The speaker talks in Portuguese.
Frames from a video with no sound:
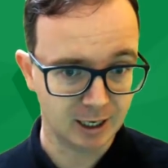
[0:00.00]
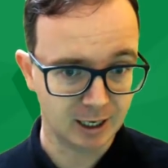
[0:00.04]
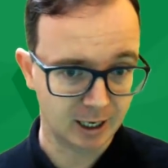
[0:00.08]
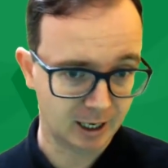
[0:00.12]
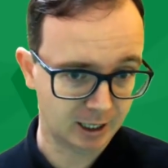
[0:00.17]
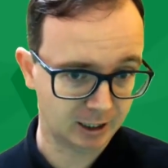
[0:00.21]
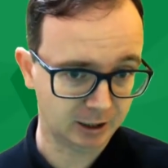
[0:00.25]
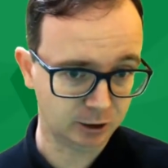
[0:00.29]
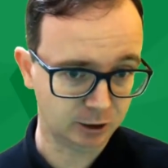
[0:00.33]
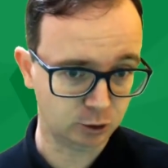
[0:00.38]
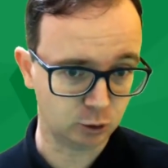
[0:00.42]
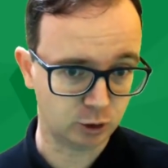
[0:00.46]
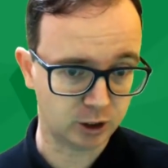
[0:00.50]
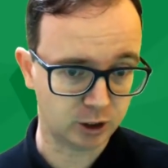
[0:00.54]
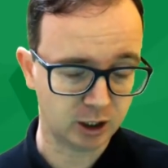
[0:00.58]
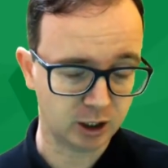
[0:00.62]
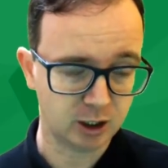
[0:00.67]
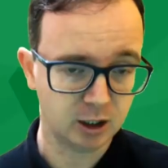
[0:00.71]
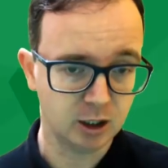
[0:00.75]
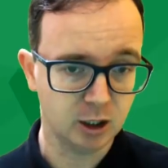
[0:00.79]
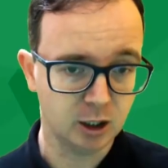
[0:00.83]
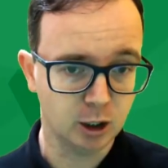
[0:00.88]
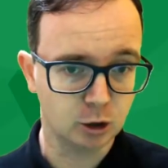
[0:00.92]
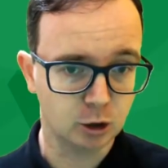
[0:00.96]
Além do
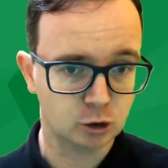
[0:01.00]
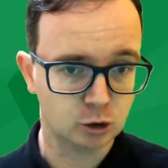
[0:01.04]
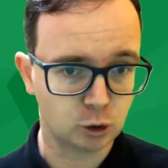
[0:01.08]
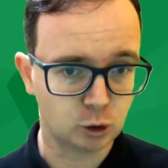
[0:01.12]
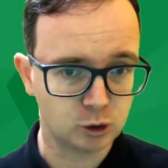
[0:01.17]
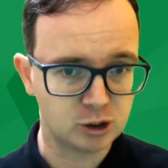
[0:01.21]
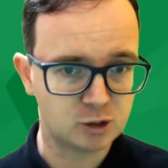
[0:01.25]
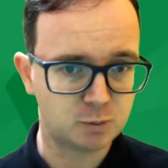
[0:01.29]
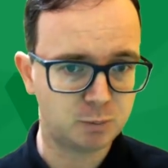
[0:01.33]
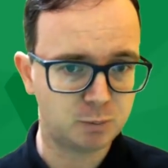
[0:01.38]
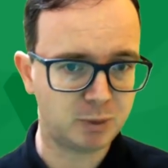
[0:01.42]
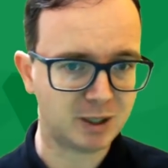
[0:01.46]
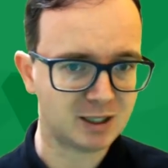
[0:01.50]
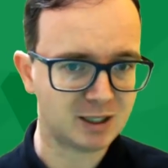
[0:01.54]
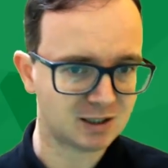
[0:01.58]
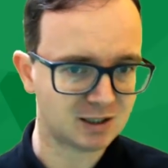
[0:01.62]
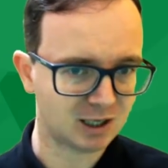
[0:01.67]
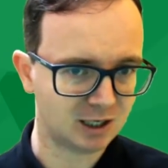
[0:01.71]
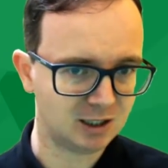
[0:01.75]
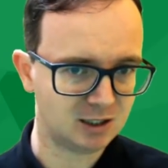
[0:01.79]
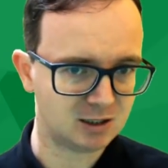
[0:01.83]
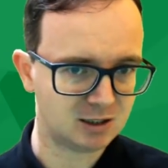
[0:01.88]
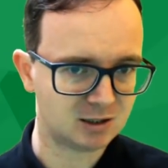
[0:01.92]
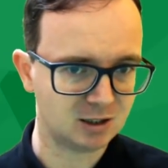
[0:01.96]
que, sou
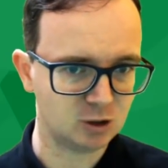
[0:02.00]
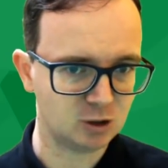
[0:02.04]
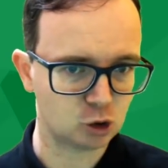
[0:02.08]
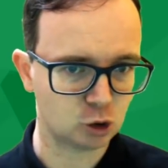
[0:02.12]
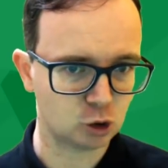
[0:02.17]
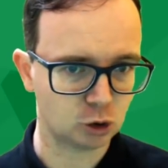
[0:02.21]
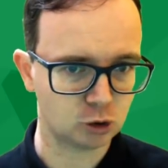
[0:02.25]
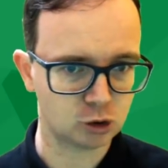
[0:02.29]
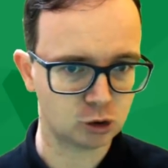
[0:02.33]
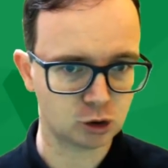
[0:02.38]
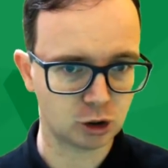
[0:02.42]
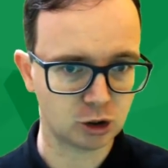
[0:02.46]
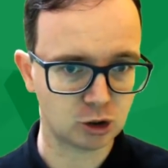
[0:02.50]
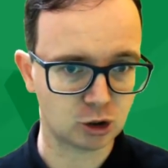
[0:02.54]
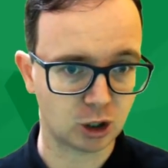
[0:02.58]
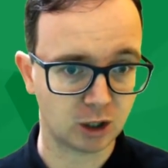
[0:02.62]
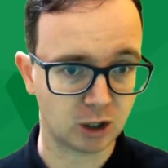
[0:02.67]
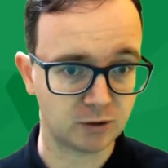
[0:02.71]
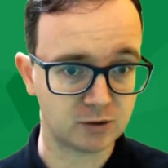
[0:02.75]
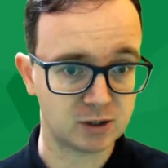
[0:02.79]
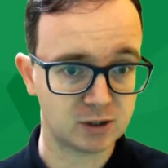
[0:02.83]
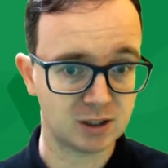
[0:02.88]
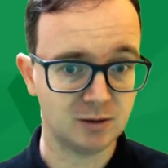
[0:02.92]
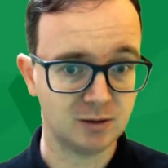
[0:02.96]
especialista em soluções
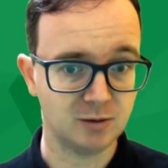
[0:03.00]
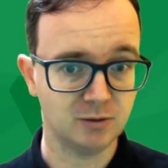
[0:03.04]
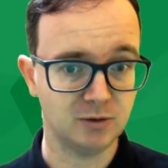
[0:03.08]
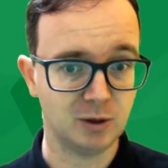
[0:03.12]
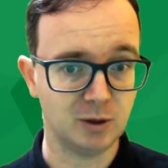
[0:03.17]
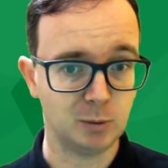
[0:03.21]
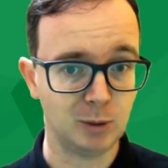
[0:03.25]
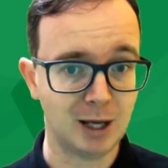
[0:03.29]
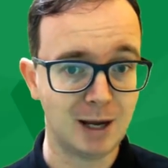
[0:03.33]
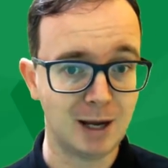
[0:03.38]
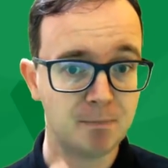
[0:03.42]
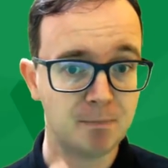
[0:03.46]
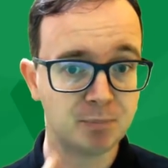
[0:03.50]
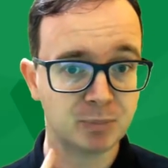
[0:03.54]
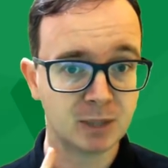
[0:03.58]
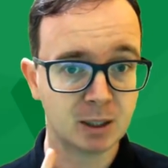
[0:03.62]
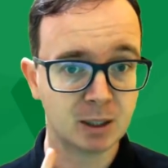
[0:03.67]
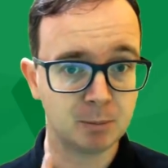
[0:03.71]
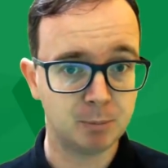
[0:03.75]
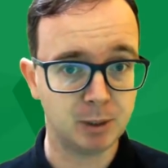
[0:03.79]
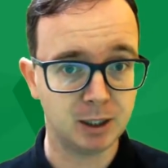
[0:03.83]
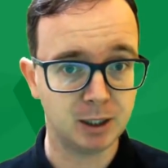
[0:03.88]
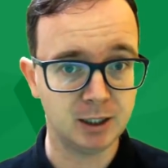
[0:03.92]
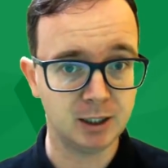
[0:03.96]
Office. Vamos lá?
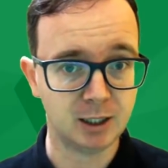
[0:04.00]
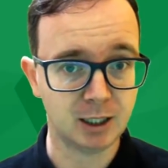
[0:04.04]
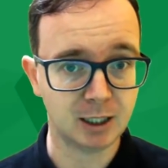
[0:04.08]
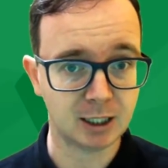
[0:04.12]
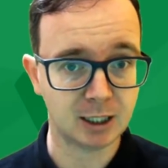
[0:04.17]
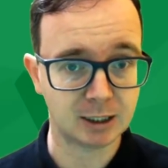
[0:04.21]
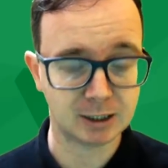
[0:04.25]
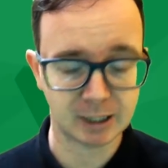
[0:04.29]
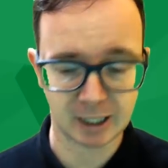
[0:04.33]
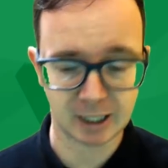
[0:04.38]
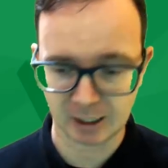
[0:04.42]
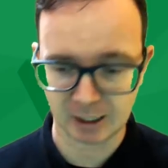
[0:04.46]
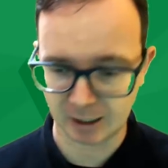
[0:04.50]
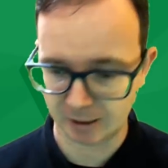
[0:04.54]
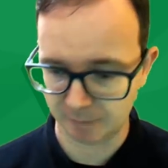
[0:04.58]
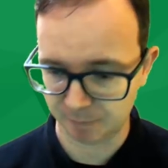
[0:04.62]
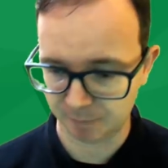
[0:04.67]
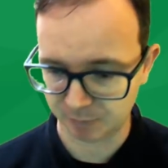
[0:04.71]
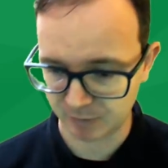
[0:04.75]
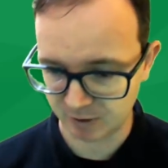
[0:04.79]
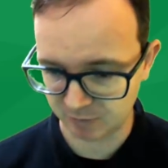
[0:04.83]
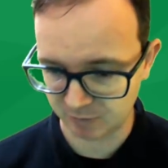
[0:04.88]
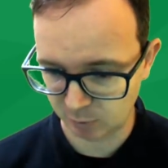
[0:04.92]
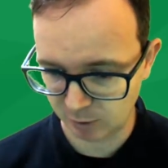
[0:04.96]
Planilha na tela.
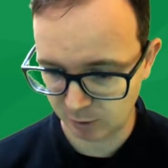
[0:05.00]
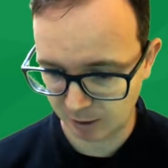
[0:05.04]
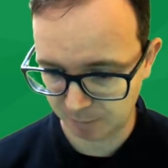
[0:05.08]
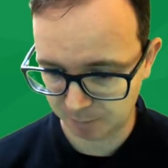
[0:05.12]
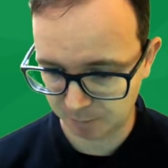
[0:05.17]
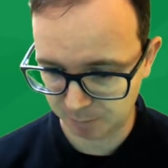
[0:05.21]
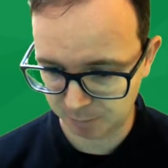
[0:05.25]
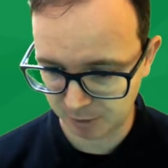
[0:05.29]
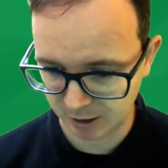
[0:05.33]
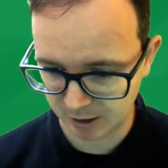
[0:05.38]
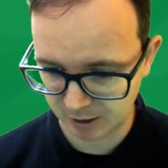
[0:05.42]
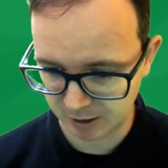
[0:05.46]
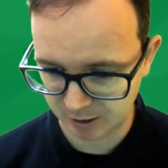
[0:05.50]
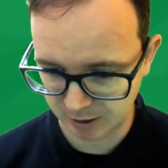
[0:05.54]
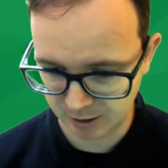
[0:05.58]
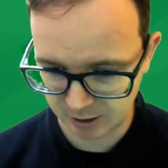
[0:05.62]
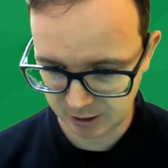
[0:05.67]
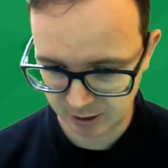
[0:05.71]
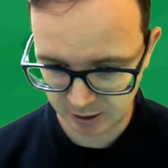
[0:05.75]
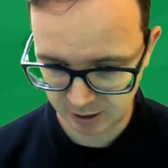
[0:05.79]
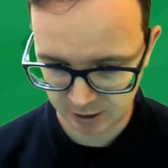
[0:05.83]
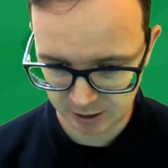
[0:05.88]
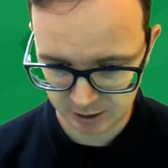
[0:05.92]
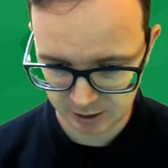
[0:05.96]
Vamos lá,
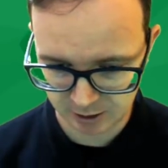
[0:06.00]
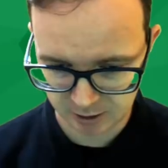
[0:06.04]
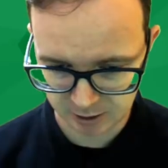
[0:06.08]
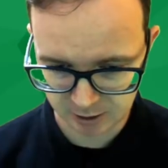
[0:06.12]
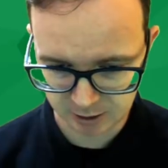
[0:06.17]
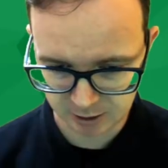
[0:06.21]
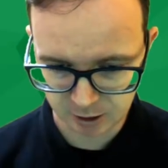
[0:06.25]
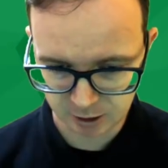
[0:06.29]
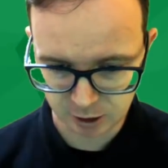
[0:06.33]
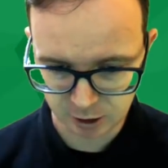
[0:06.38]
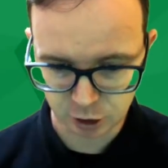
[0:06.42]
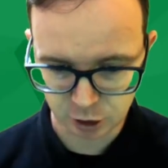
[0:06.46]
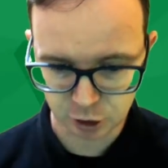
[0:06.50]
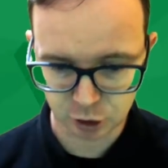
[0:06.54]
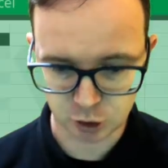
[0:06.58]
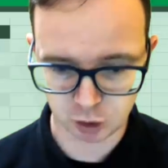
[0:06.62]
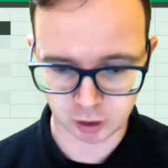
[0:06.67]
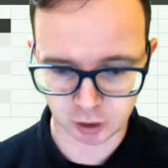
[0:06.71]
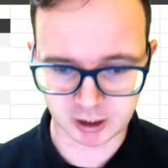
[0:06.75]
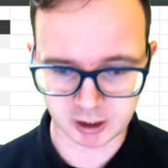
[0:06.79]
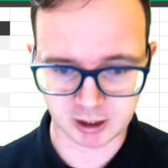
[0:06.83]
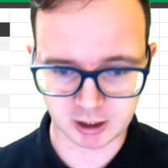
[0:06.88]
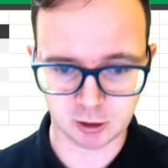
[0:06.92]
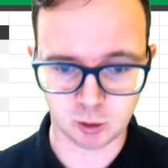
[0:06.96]
planilhinha
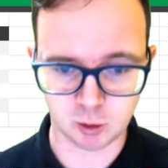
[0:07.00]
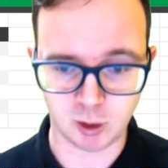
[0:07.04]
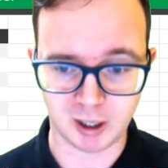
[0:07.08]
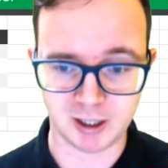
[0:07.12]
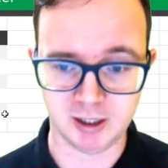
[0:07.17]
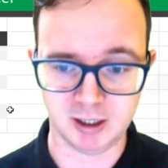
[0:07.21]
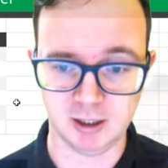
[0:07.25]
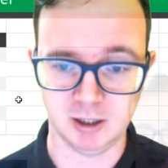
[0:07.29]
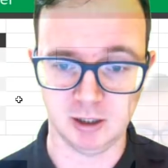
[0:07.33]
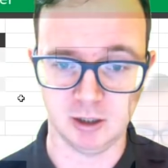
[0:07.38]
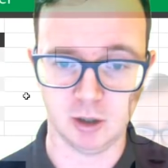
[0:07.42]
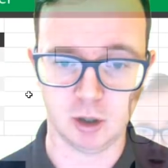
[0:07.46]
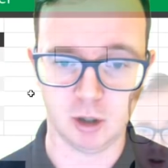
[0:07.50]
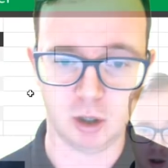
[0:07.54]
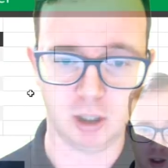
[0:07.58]
jogando aí.